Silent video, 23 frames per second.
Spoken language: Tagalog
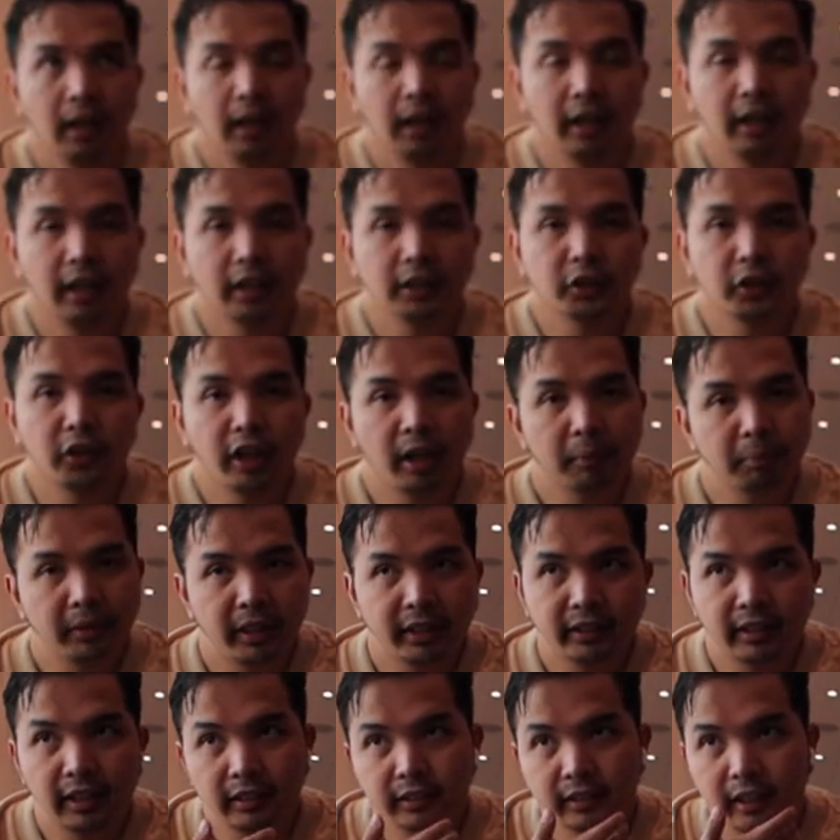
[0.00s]
Hi guys, so
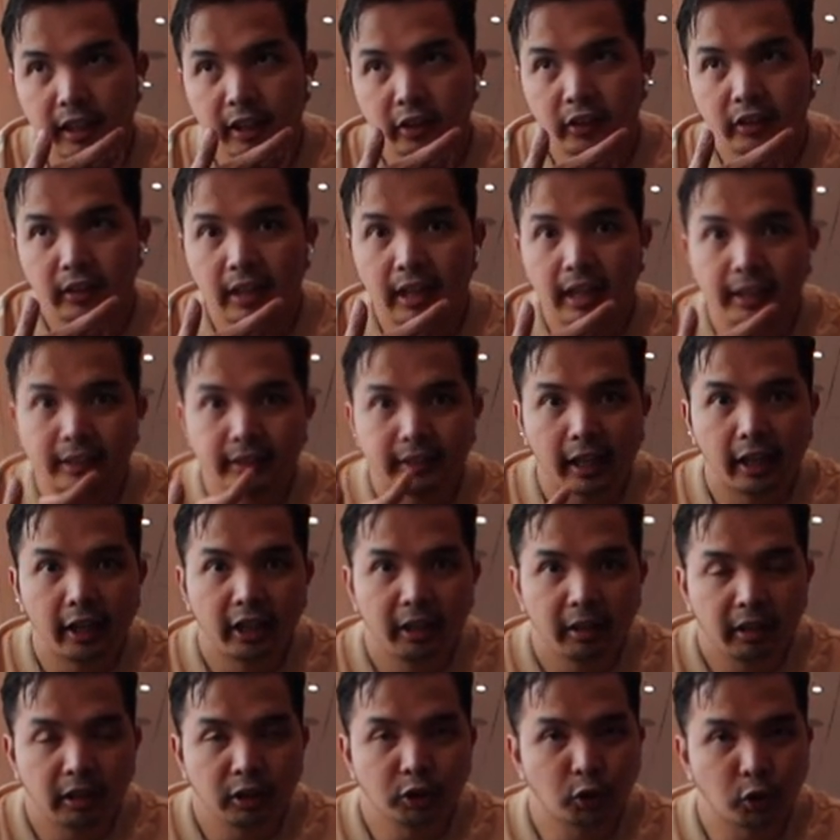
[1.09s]
update lang tayo. Naglakad tayo
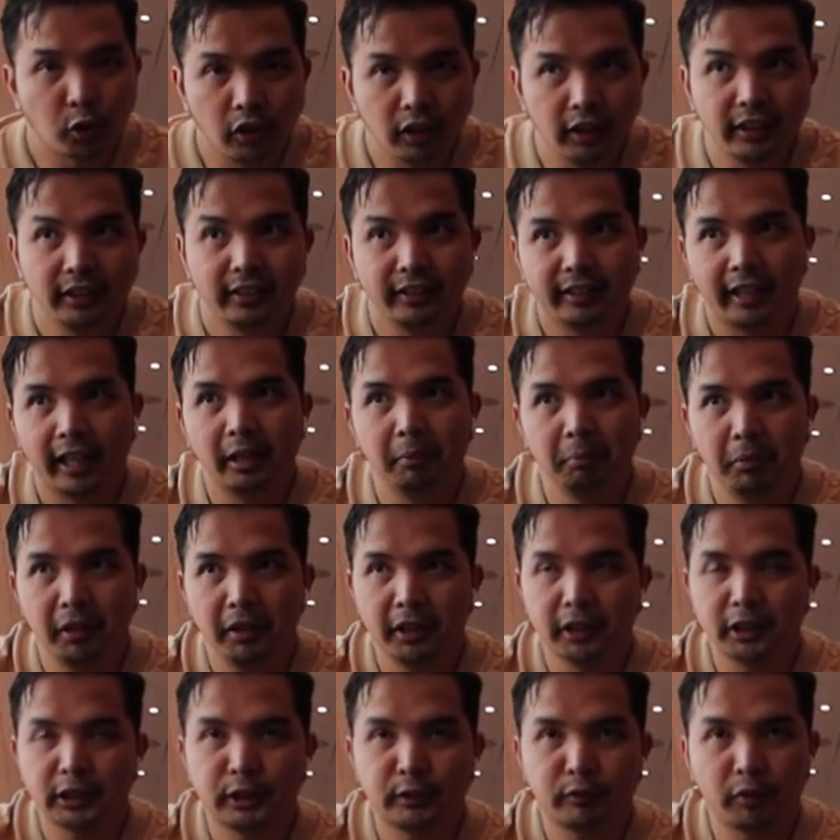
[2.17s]
ng solid 10
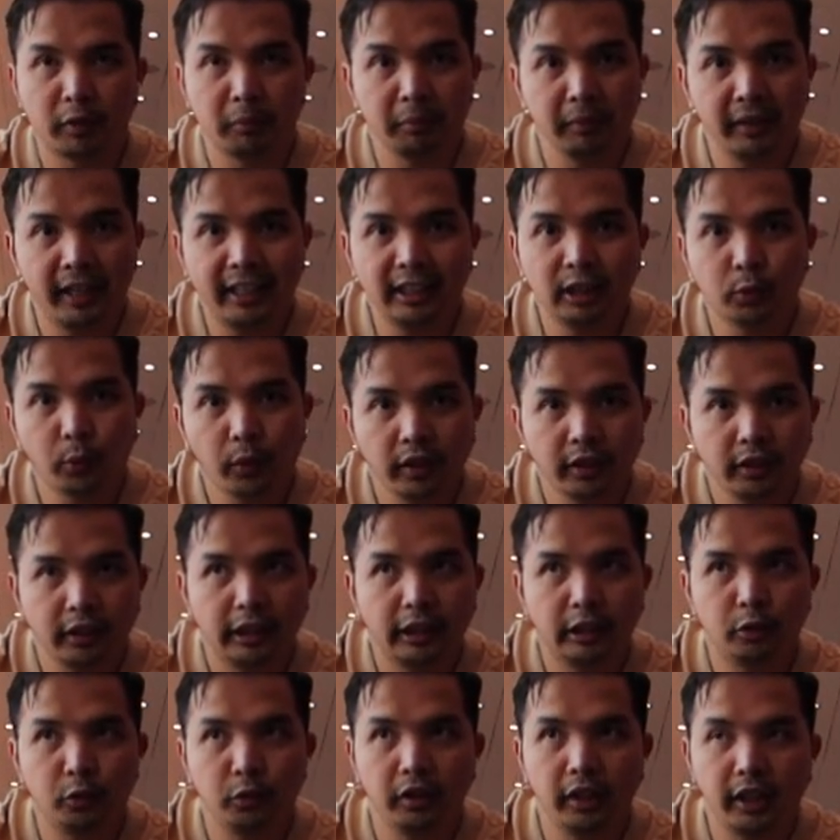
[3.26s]
minutes from gate 20
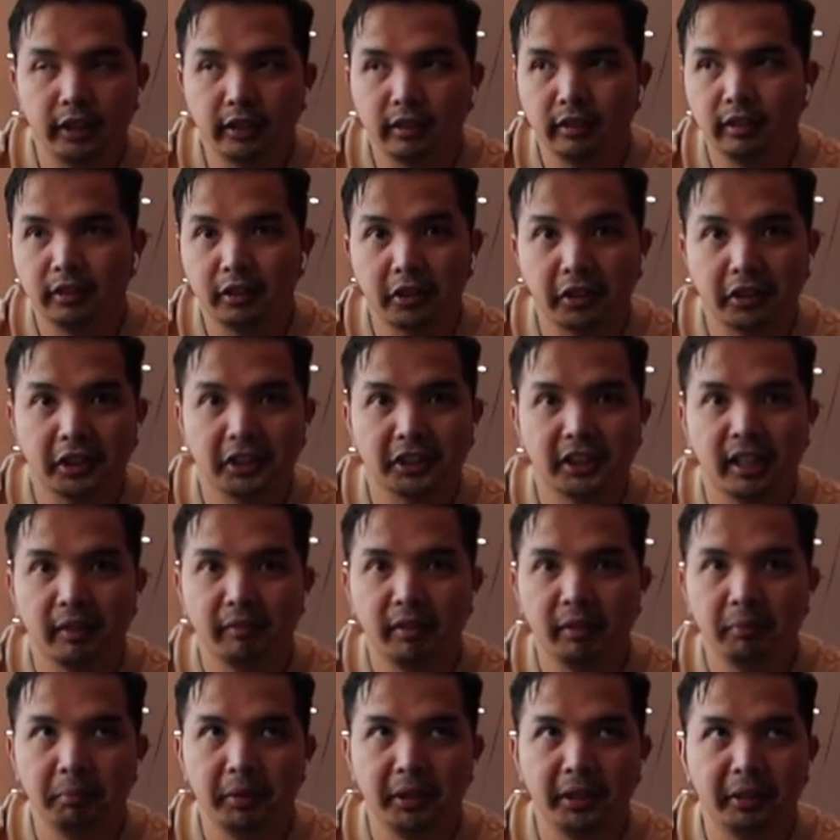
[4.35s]
to gate
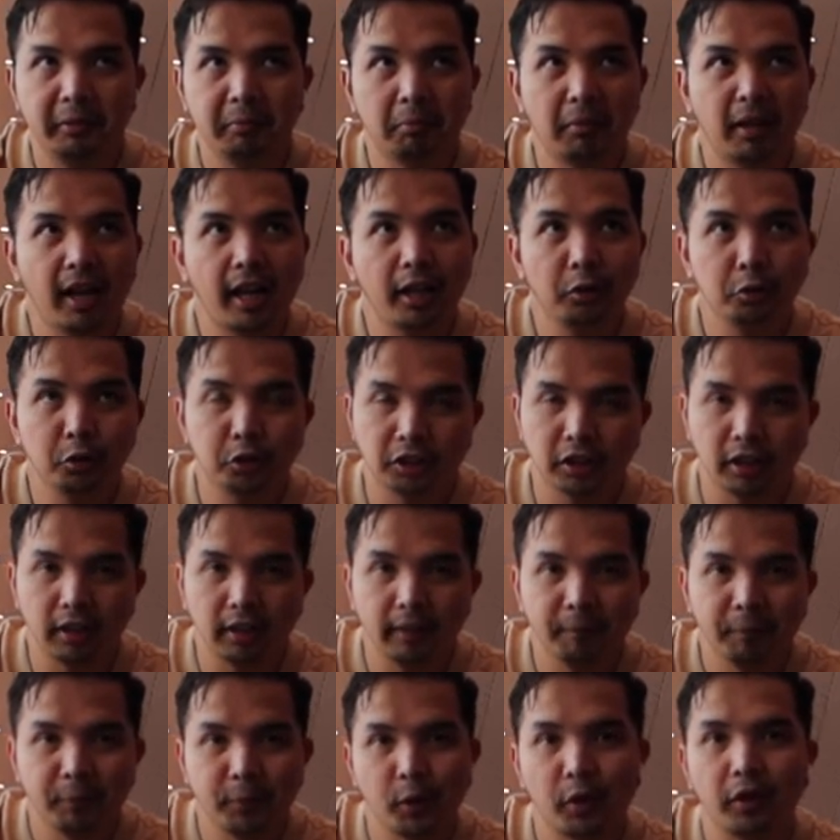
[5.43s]
37B. Malayo siya.
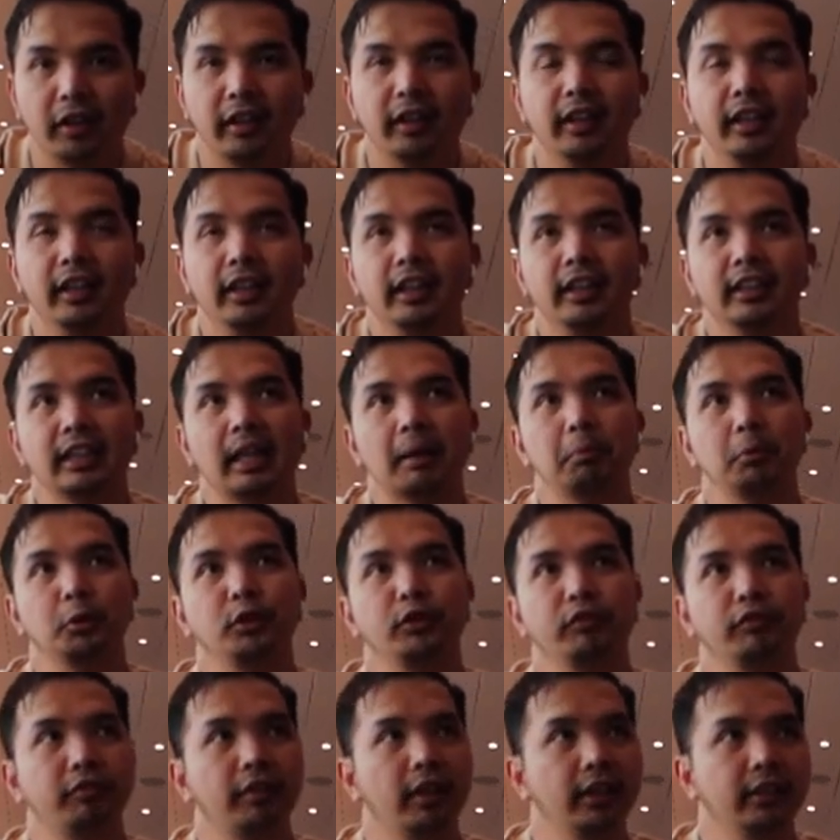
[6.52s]
Okay? Tapos
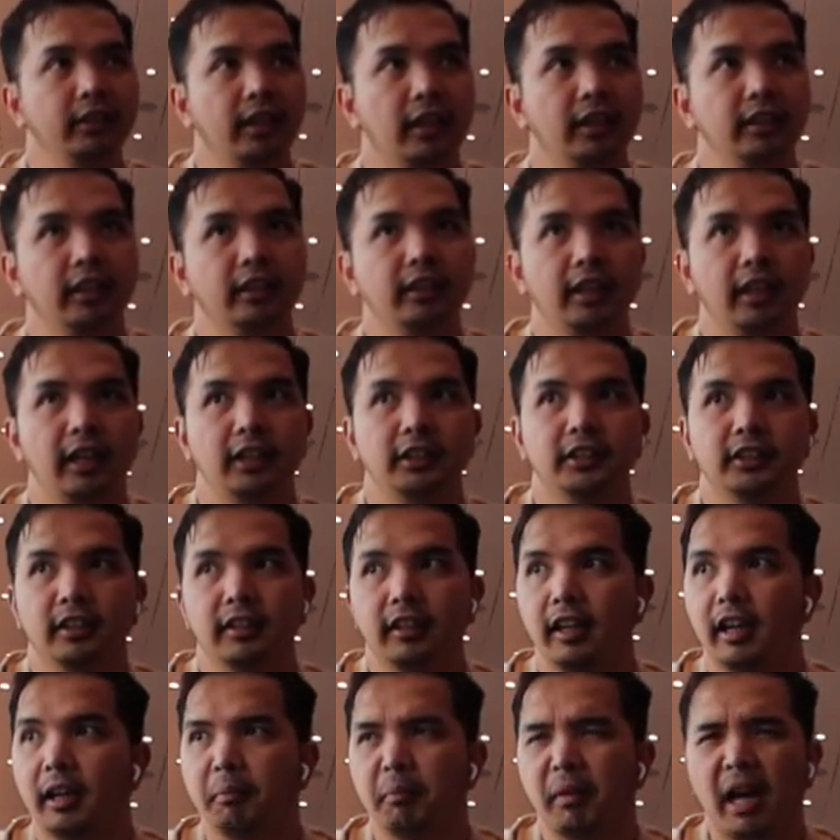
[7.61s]
yung flight natin, delayed
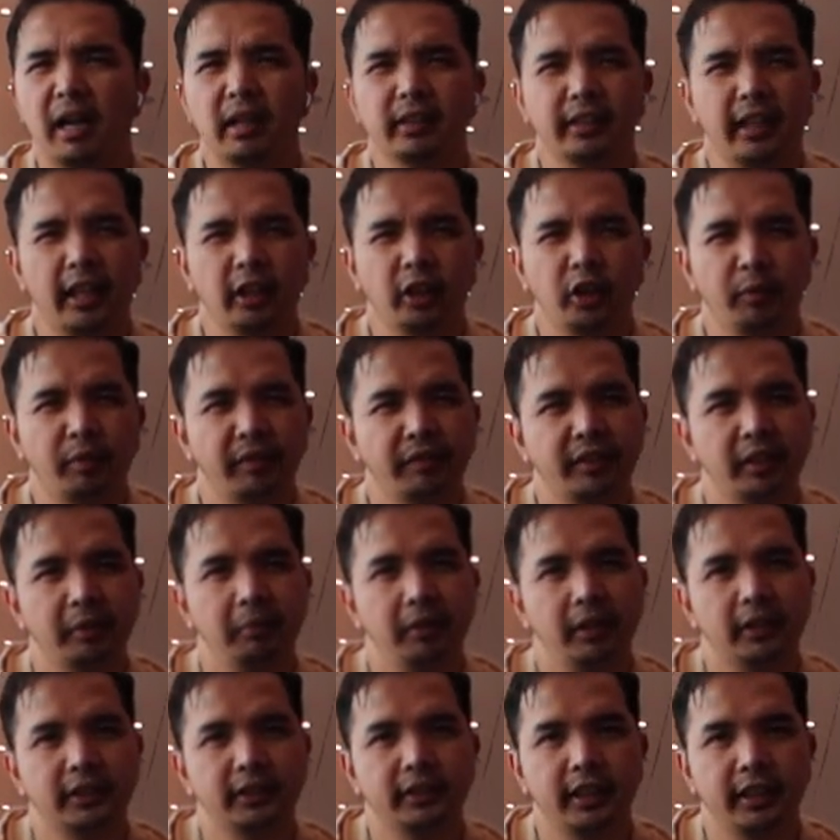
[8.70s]
siya ng mga 10 to 15
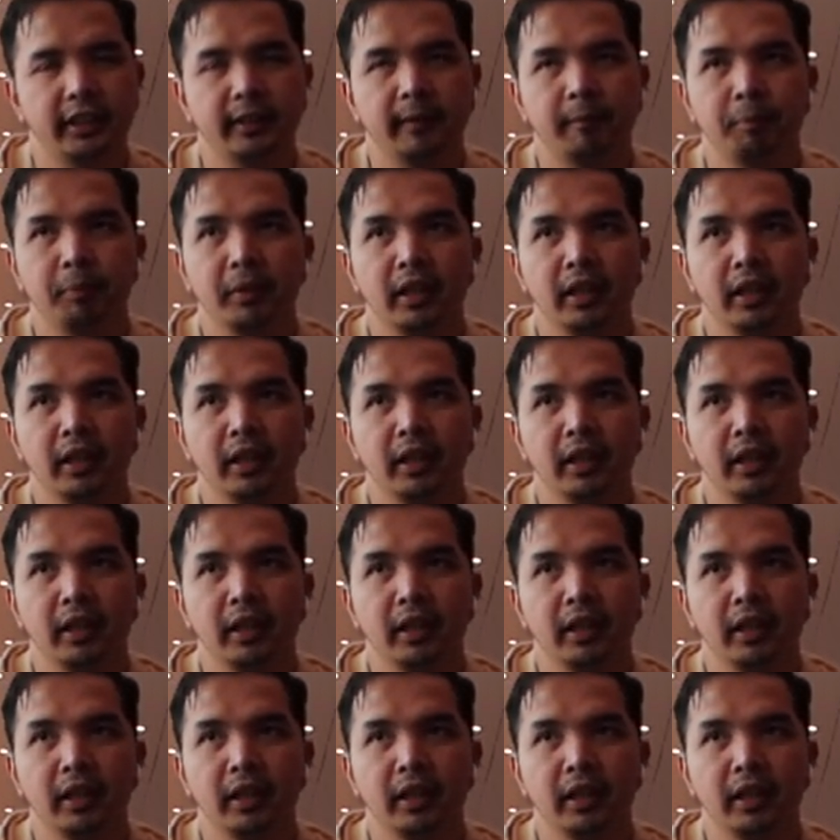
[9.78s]
minutes din.